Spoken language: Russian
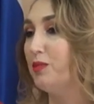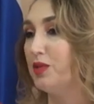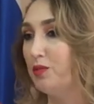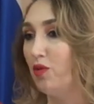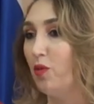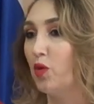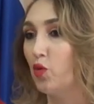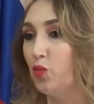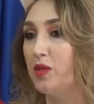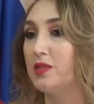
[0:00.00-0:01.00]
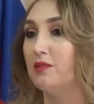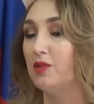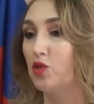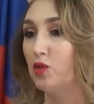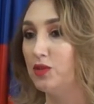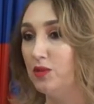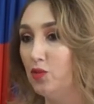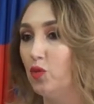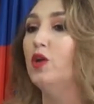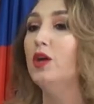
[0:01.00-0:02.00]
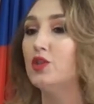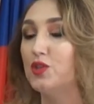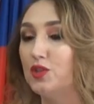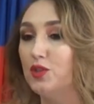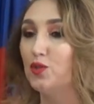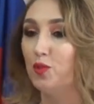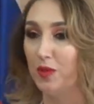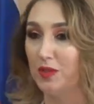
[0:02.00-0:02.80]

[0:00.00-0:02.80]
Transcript: Спасибо вам огромное за вашу активную жизненную